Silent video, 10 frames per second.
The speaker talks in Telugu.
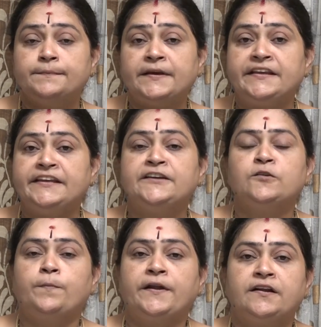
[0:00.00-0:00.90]
మరి ఇంట్లో
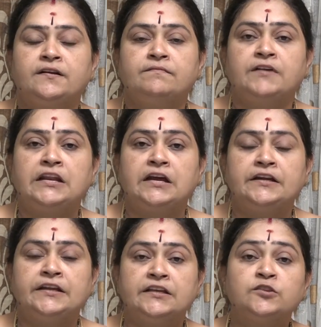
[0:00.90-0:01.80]
పెట్టడం వల్ల
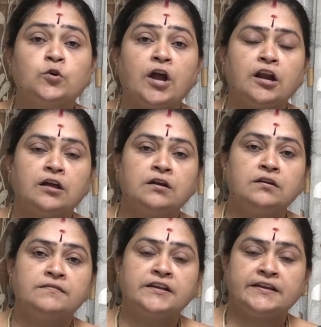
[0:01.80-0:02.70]
అంటే దుకాణాల
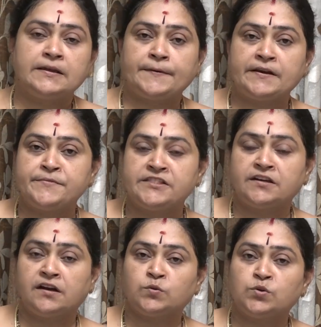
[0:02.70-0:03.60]
వరకే పరిమితి
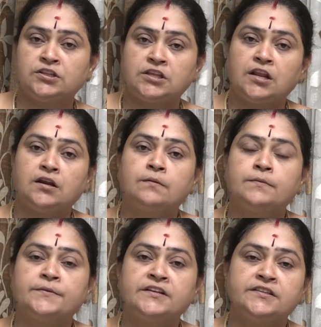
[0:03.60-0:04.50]
కాకుండా
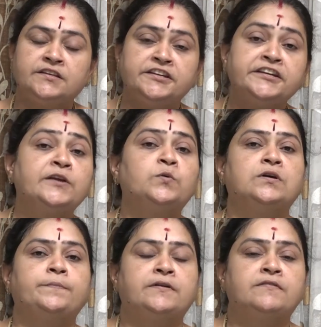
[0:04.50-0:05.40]
ధనలాభం అనేది ఇంటికి కూడా
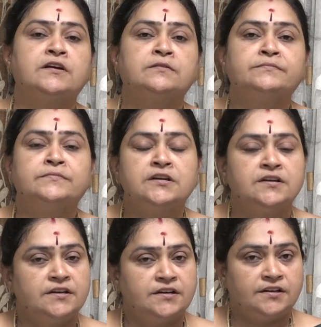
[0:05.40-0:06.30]
ప్రవాహం
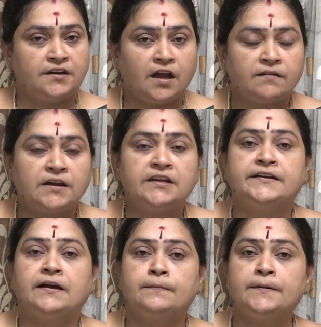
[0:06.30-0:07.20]
రావాలి
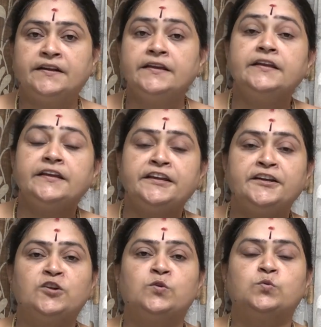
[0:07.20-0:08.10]
కాబట్టి
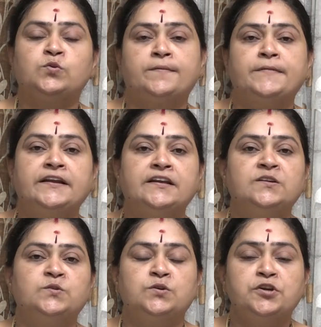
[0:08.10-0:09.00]
ఇంట్లో కూడా
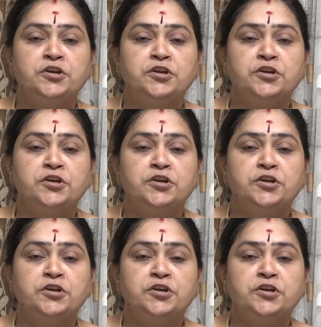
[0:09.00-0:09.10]
మహిళలు